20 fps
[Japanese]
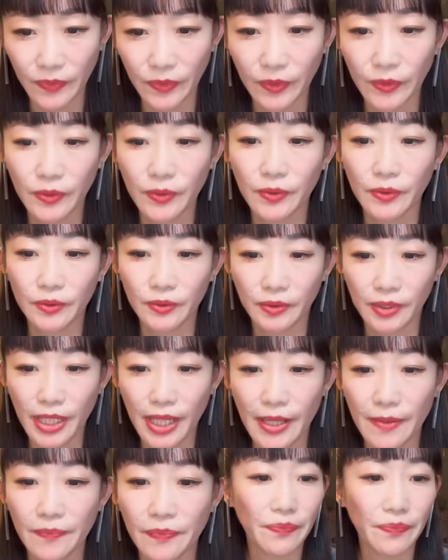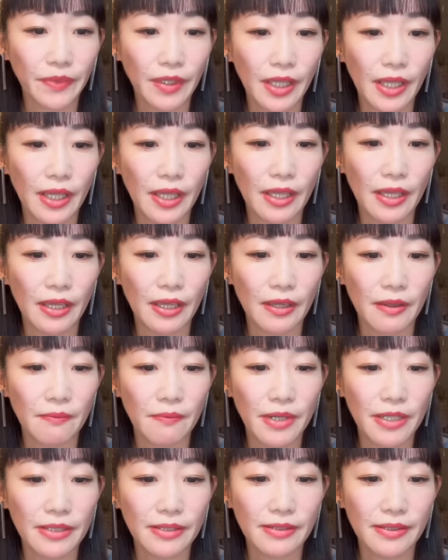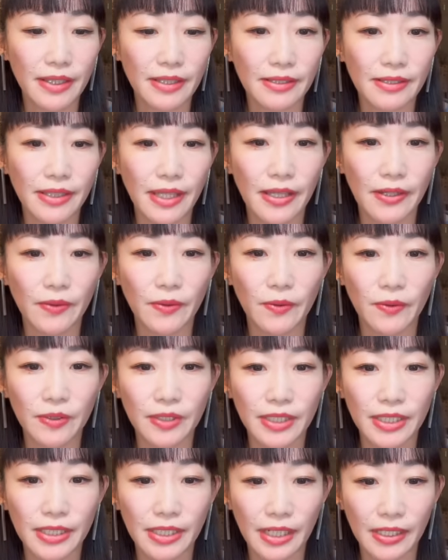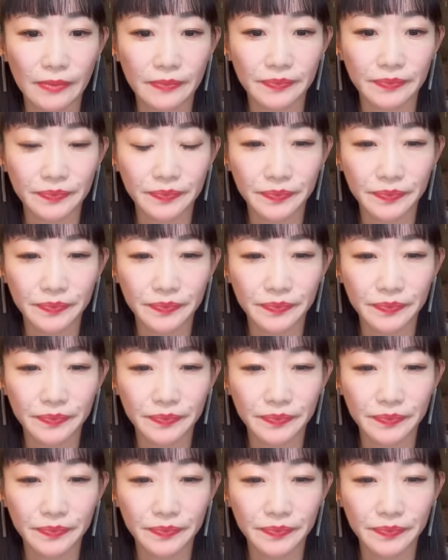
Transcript: ということで、えー、まずですね、こちら。